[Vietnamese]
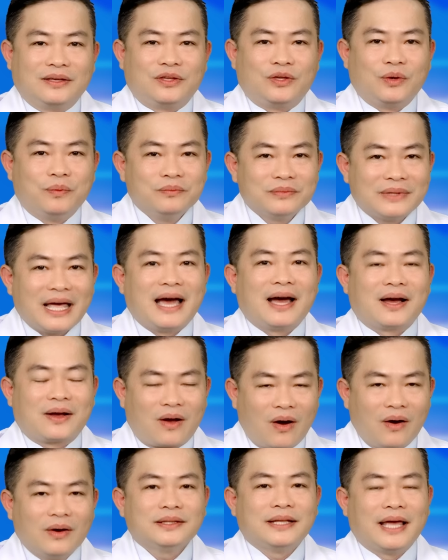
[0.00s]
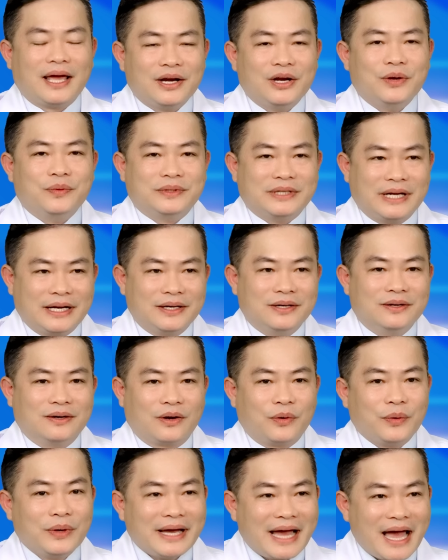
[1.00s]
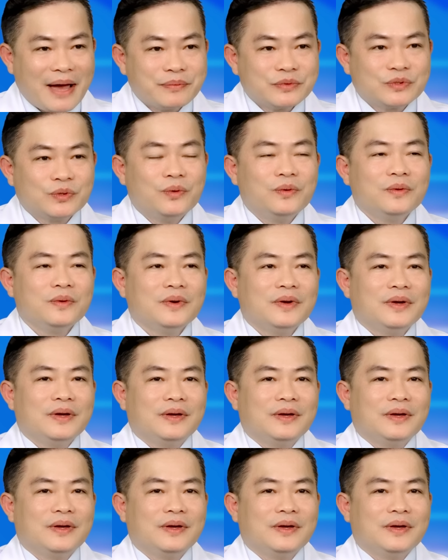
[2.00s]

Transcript: chúng ta có thể điều trị được huyết áp xuống